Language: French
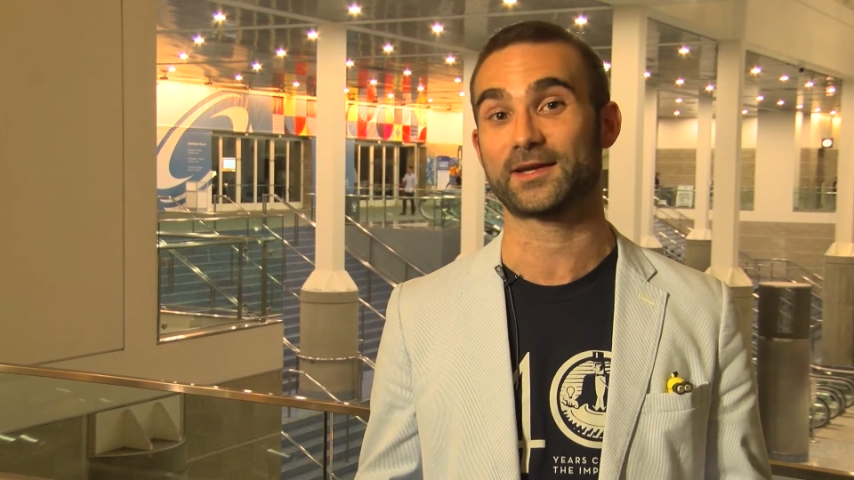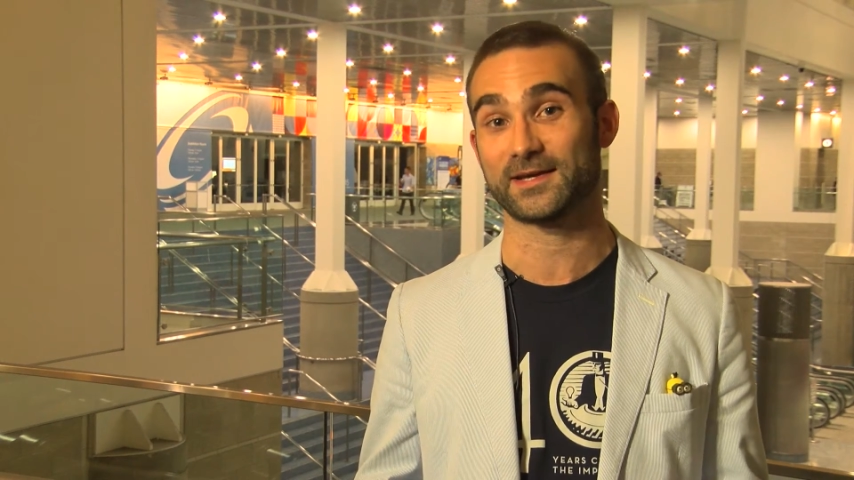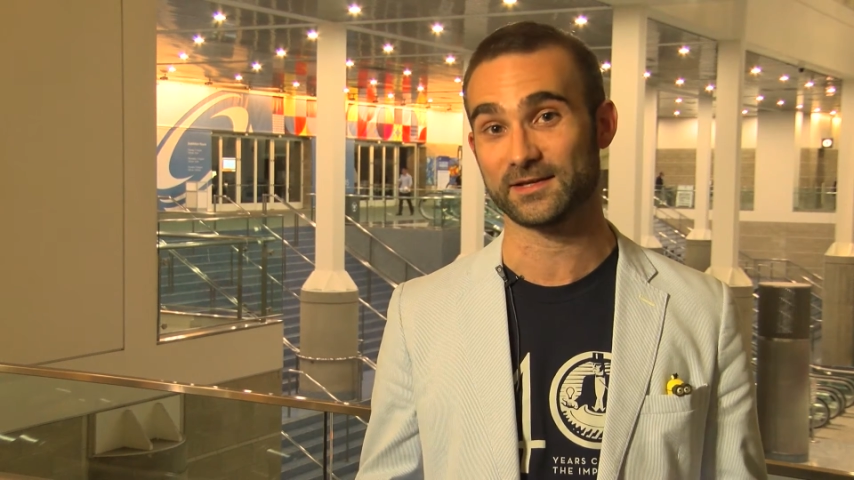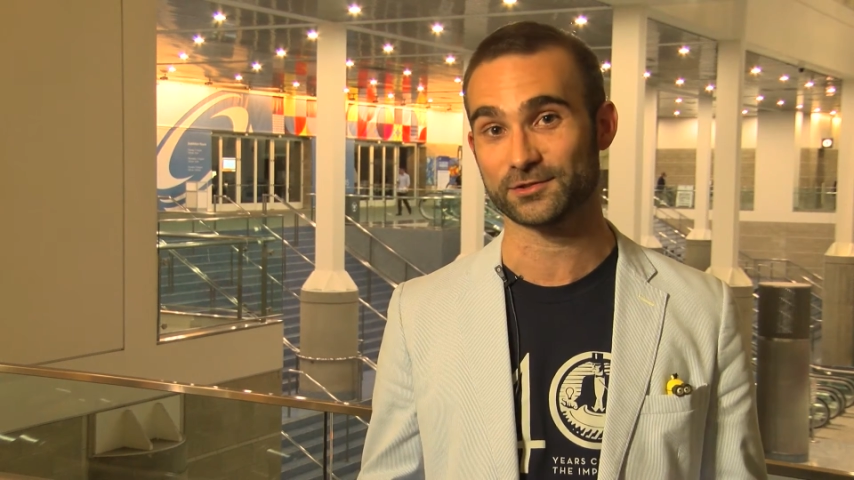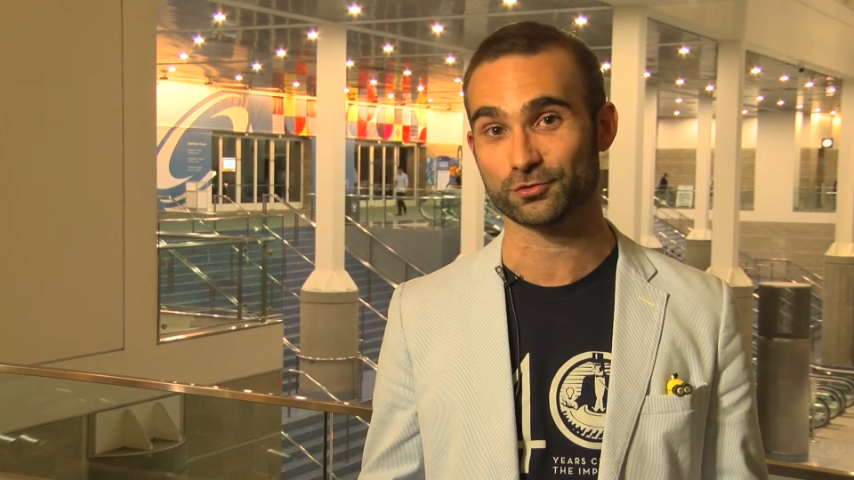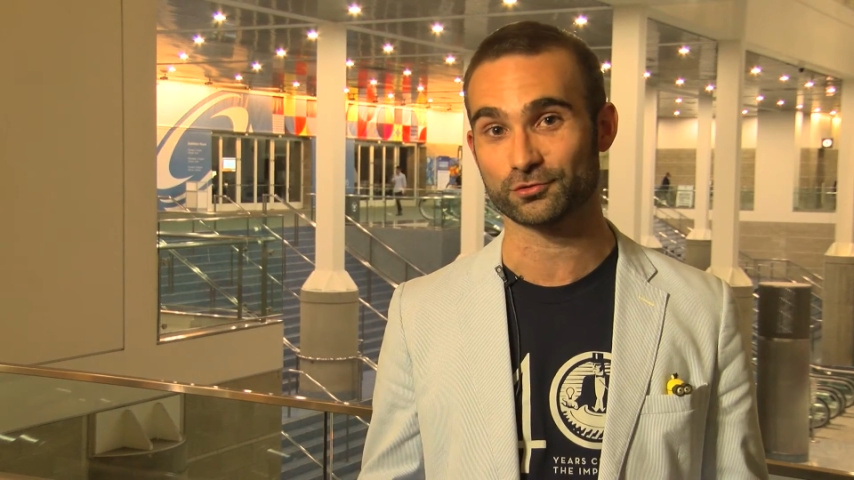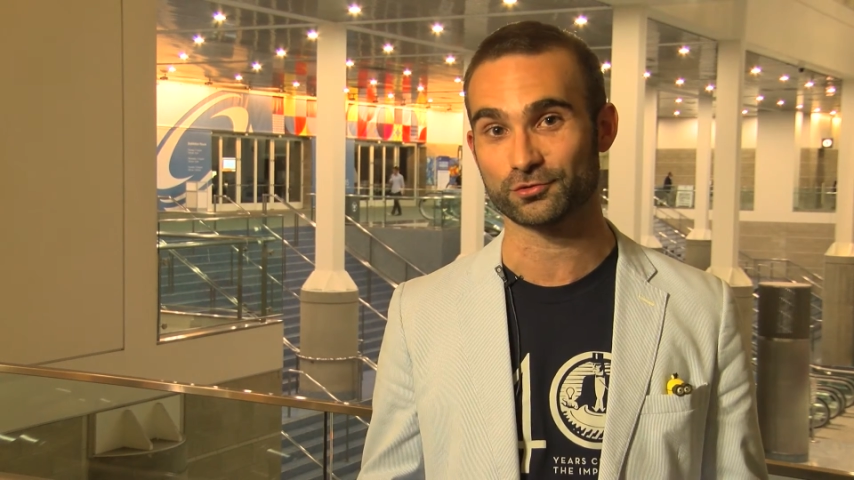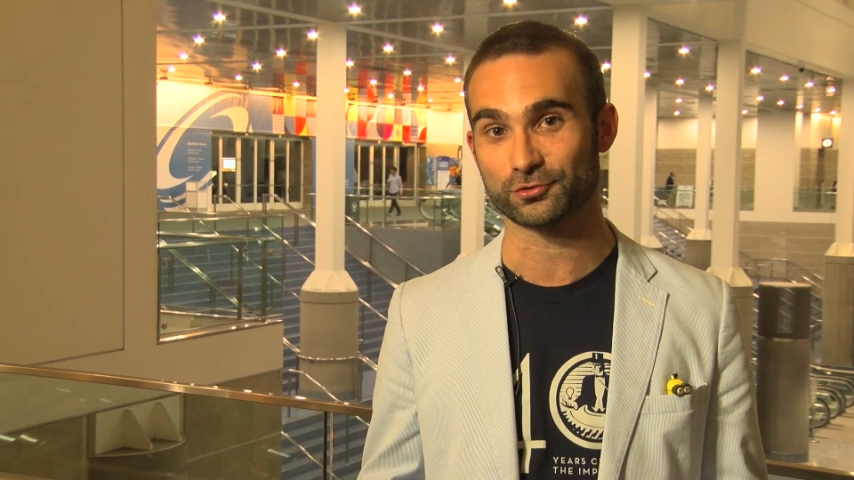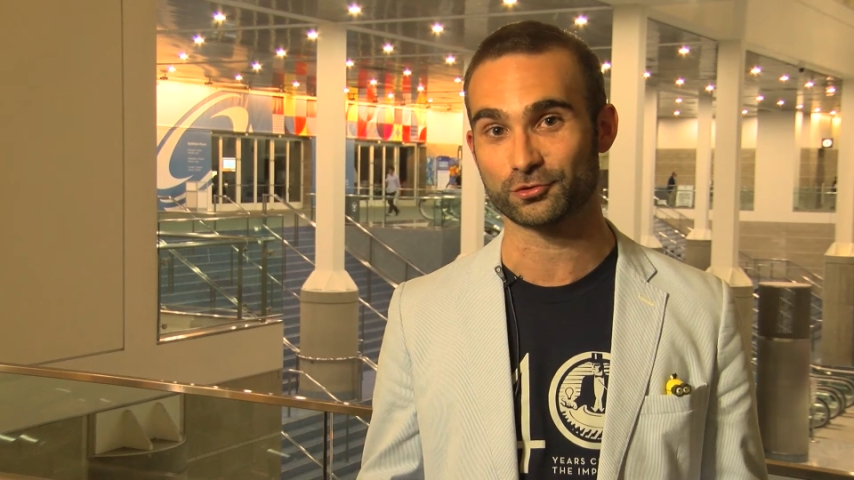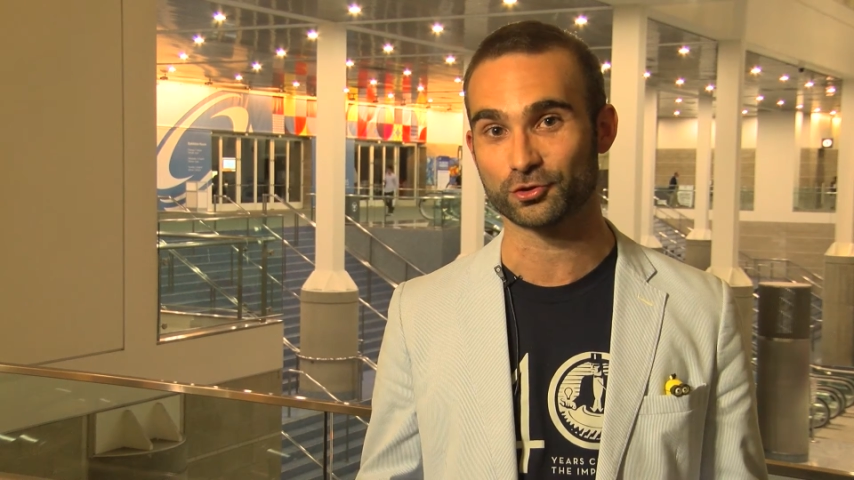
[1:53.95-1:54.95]
création du
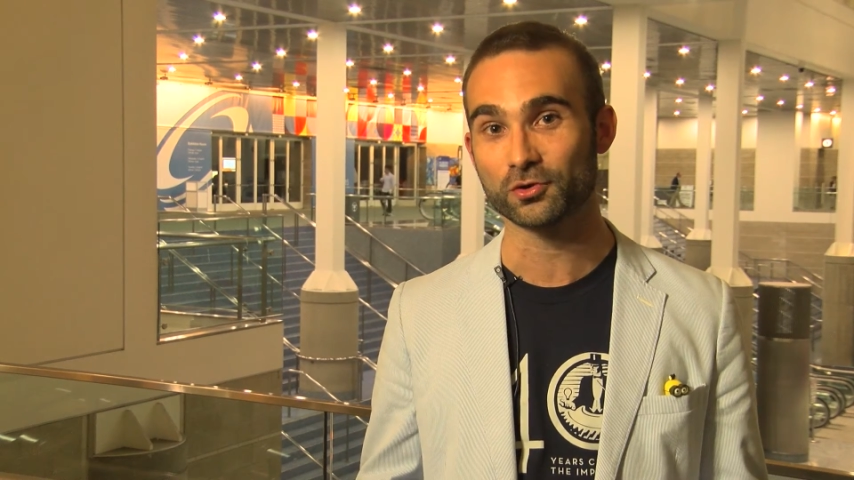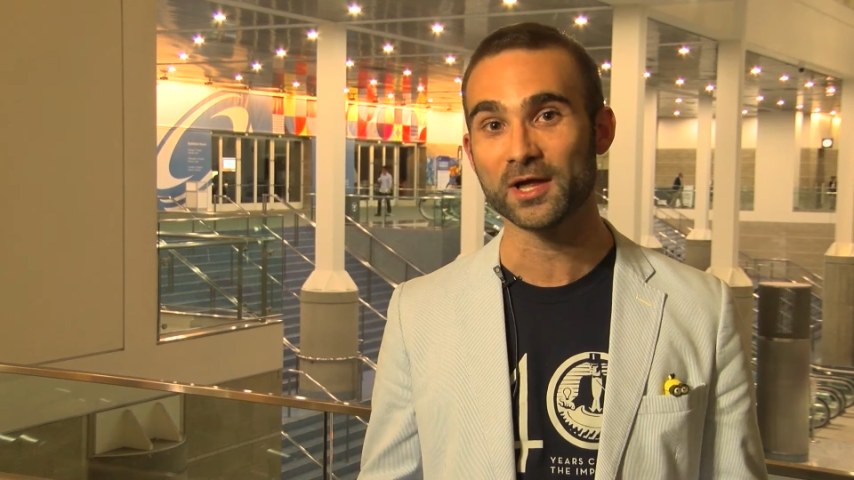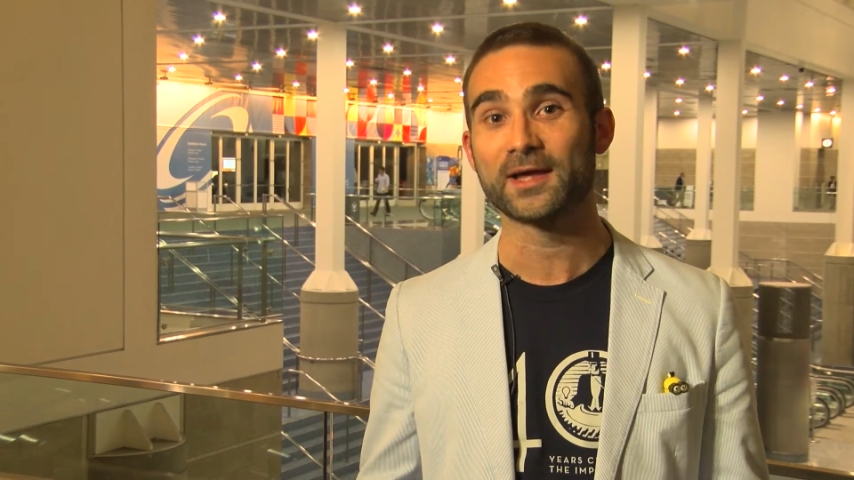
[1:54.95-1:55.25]
studio